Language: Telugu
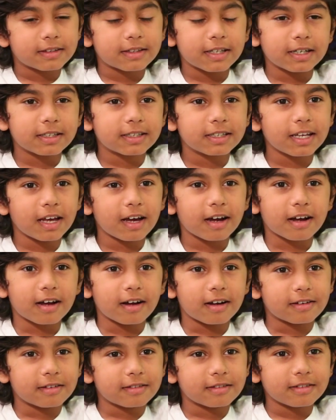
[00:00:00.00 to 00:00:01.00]
థర్టీ
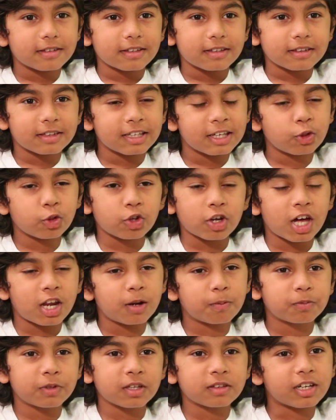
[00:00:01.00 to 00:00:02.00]
అక్క థర్టీ దీంతో
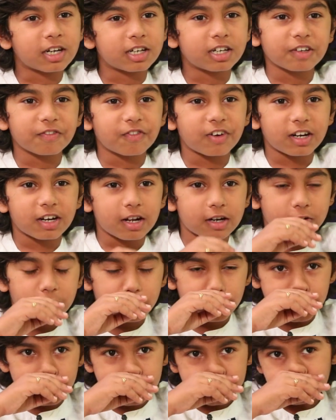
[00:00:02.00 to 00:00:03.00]
కలిపితే థర్టీ వన్
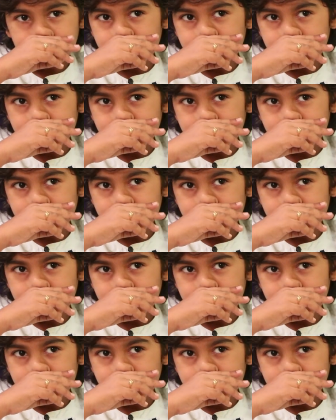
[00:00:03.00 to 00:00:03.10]
అనుకుంటా